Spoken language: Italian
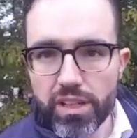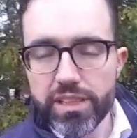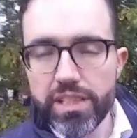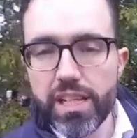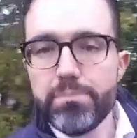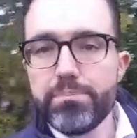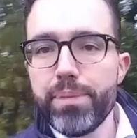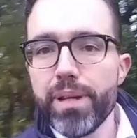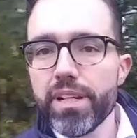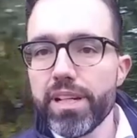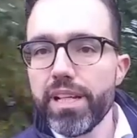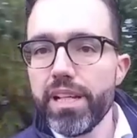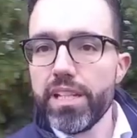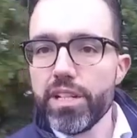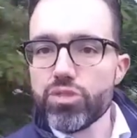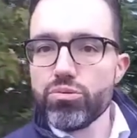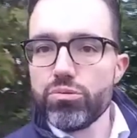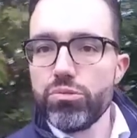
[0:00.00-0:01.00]
del perché
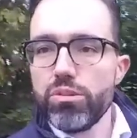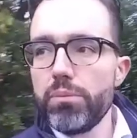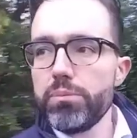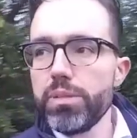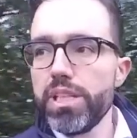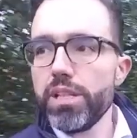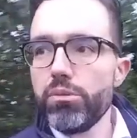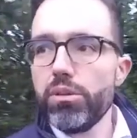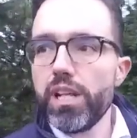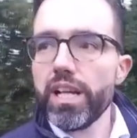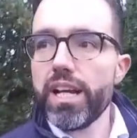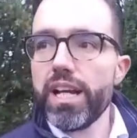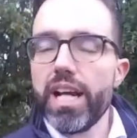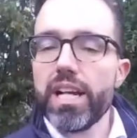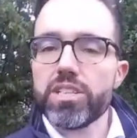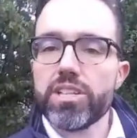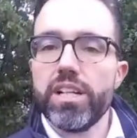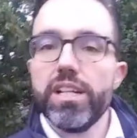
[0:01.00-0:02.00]
nessuno abiti quella
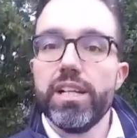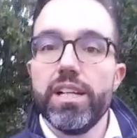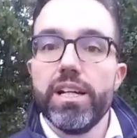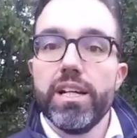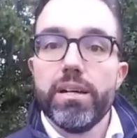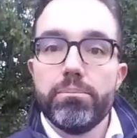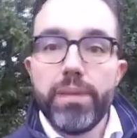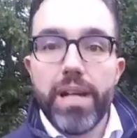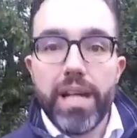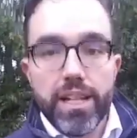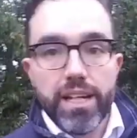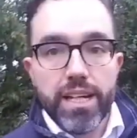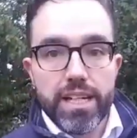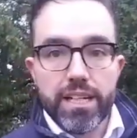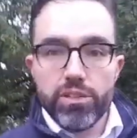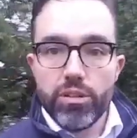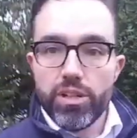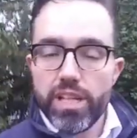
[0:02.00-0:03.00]
casa? Beh,
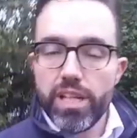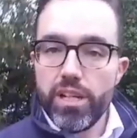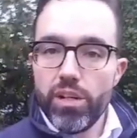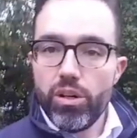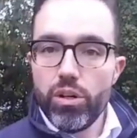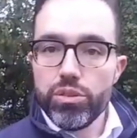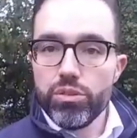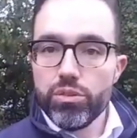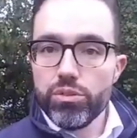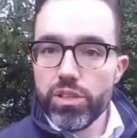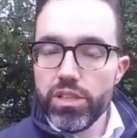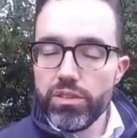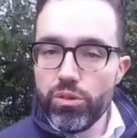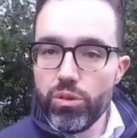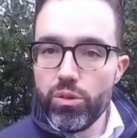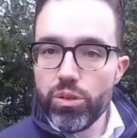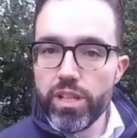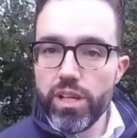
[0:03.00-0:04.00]
credo che ognuno di
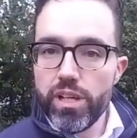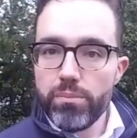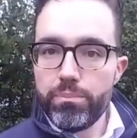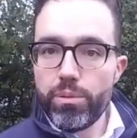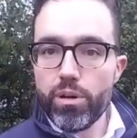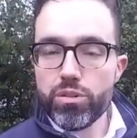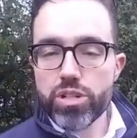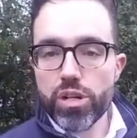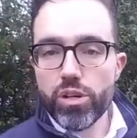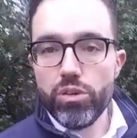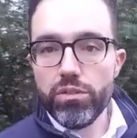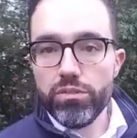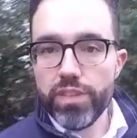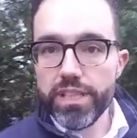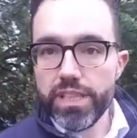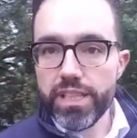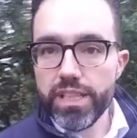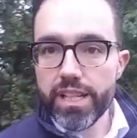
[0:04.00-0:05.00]
voi possa
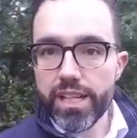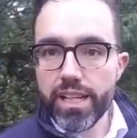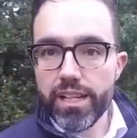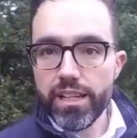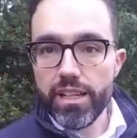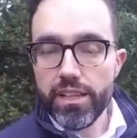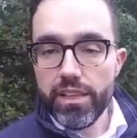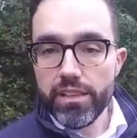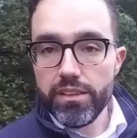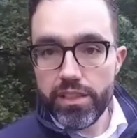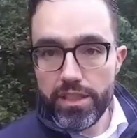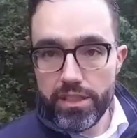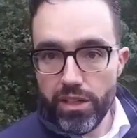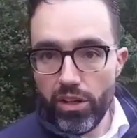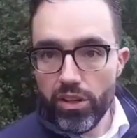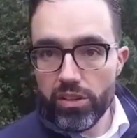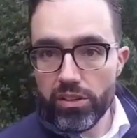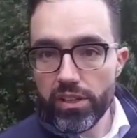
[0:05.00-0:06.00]
convenire di
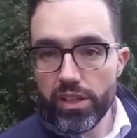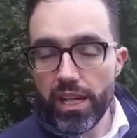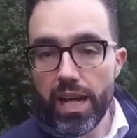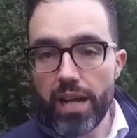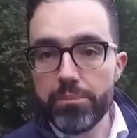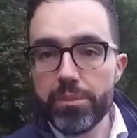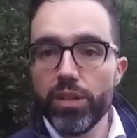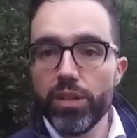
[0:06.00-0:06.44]
no, a